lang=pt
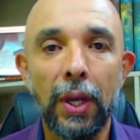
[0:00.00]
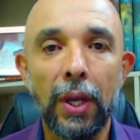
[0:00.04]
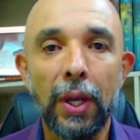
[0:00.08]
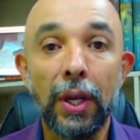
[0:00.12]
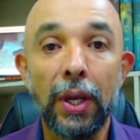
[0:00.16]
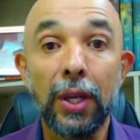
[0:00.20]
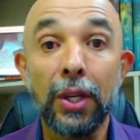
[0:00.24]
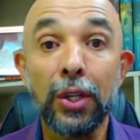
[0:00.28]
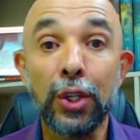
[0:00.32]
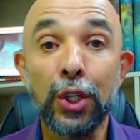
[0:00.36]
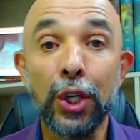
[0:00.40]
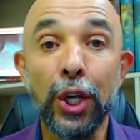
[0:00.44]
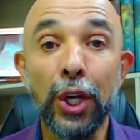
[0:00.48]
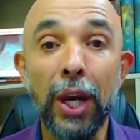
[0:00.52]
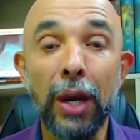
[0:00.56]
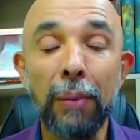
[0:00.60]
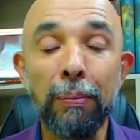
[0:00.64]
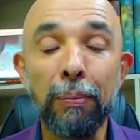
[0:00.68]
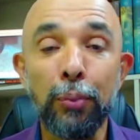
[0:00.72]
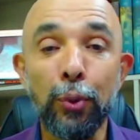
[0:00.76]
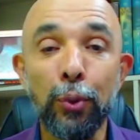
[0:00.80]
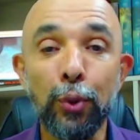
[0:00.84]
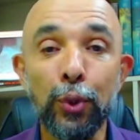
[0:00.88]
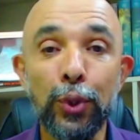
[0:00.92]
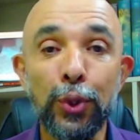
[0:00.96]
de
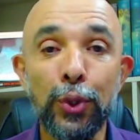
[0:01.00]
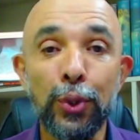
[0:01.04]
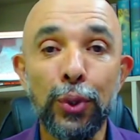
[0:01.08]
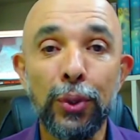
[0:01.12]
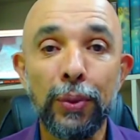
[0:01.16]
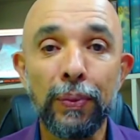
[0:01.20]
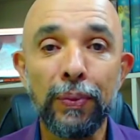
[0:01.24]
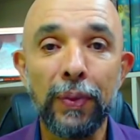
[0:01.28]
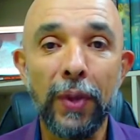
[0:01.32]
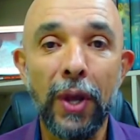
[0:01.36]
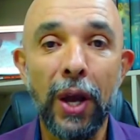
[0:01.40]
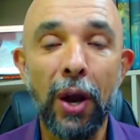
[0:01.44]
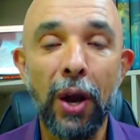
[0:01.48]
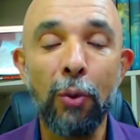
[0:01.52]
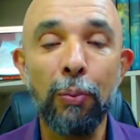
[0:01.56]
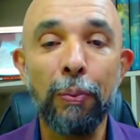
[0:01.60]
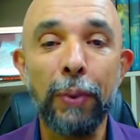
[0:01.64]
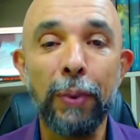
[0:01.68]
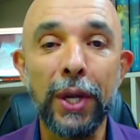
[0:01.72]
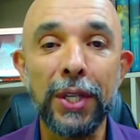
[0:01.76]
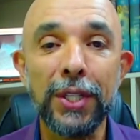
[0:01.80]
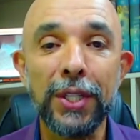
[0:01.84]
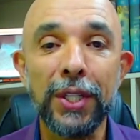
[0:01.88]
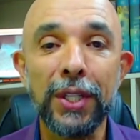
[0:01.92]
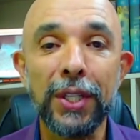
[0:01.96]
repúdio ao
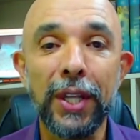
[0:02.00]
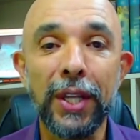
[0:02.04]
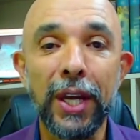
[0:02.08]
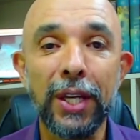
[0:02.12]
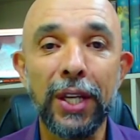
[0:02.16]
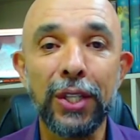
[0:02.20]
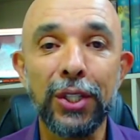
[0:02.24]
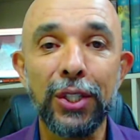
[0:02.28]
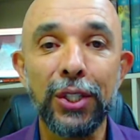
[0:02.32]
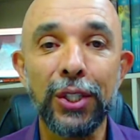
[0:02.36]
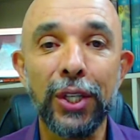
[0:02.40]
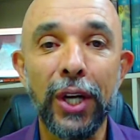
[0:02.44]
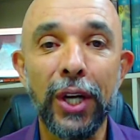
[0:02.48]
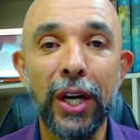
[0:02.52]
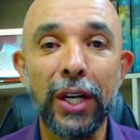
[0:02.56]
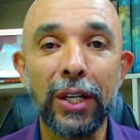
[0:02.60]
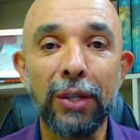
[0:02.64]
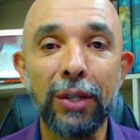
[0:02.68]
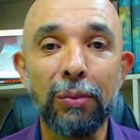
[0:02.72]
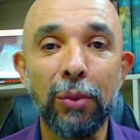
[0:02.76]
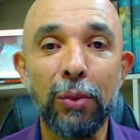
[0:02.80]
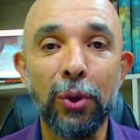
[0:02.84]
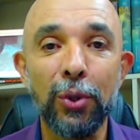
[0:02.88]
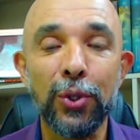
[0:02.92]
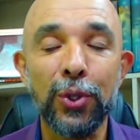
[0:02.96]
presidente Jair
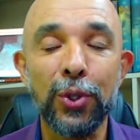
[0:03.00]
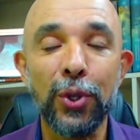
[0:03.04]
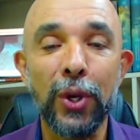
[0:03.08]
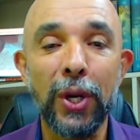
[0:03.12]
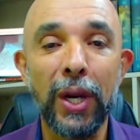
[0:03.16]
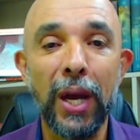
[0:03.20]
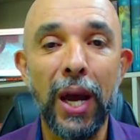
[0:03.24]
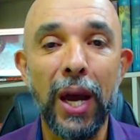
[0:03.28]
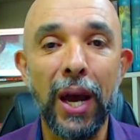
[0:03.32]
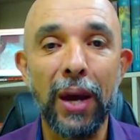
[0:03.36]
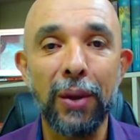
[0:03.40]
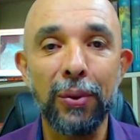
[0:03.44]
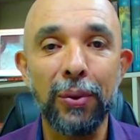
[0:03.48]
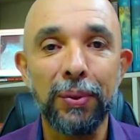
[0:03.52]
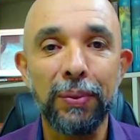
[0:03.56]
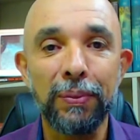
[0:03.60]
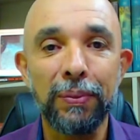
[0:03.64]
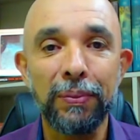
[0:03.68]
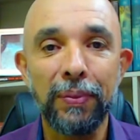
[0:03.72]
Bolsonaro.